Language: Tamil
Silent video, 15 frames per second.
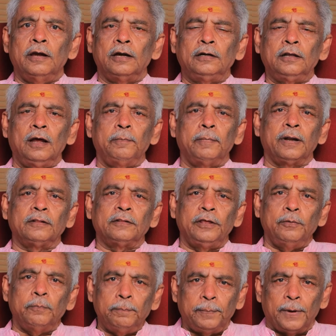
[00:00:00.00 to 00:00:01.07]
எட்டாம்
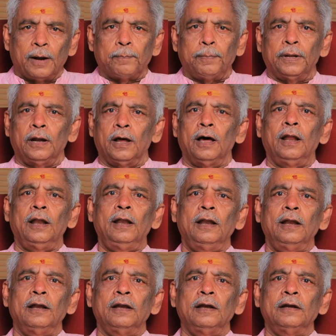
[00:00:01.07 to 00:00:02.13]
இடத்தையும் பார்ப்பதால்
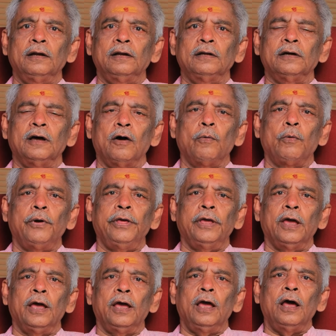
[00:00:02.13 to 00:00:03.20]

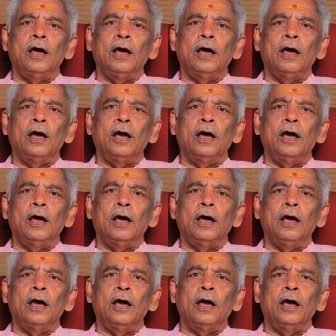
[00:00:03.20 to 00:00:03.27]
அவருடைய